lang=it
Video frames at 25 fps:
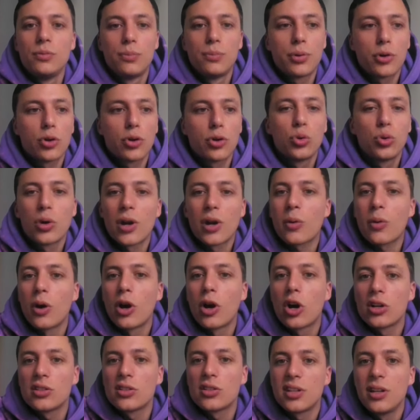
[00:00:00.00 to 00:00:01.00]
produrre
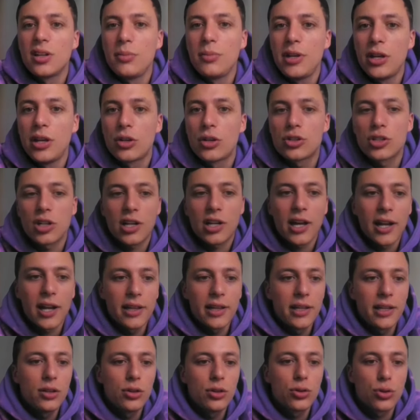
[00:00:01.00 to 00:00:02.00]
qualcosa di mio, cercare
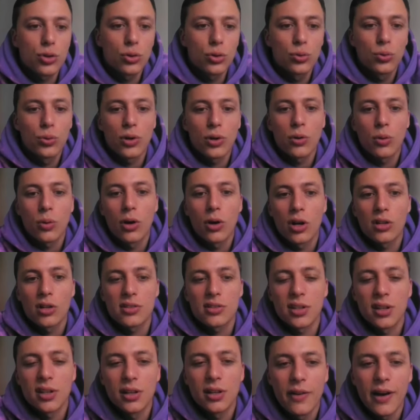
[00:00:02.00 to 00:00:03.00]
di introdurre un qualcosa
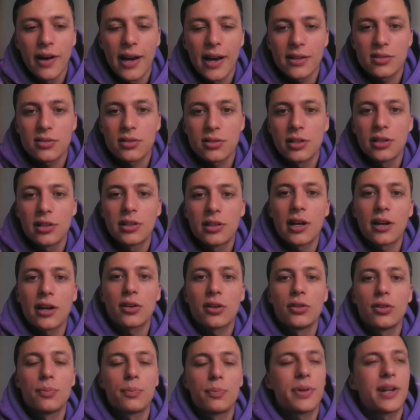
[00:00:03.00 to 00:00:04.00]
di diverso
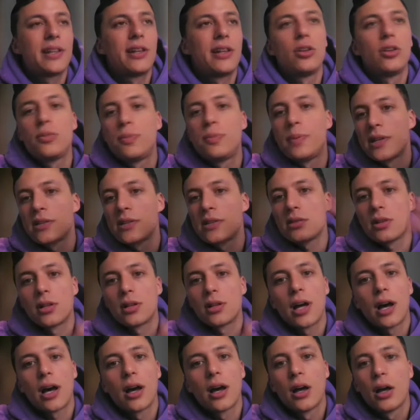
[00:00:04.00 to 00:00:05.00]
all'interno, prendendo ispirazione
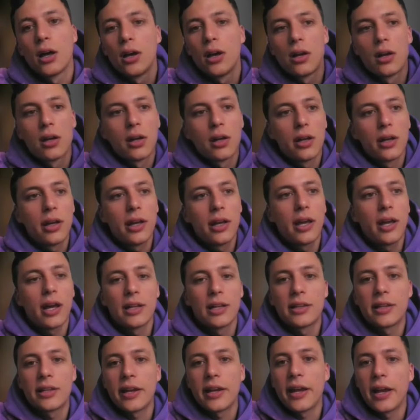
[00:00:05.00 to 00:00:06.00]
da eh,
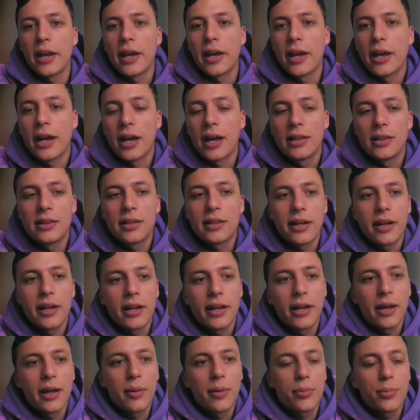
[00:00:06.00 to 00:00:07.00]
altre,
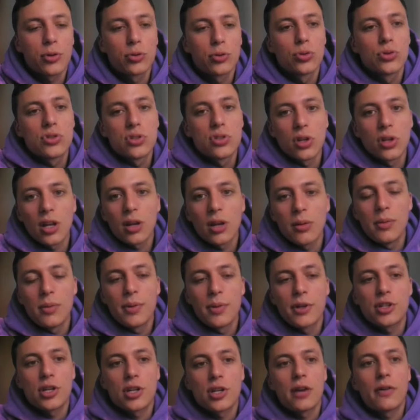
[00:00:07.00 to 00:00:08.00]
altre produzioni che mi
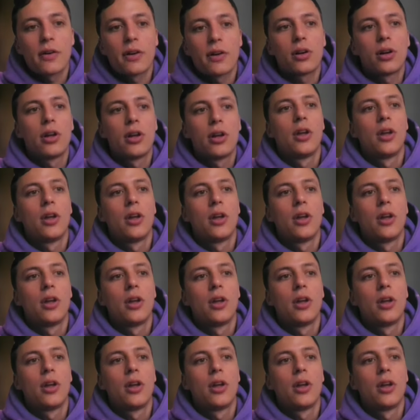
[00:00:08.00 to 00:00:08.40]
piacevano.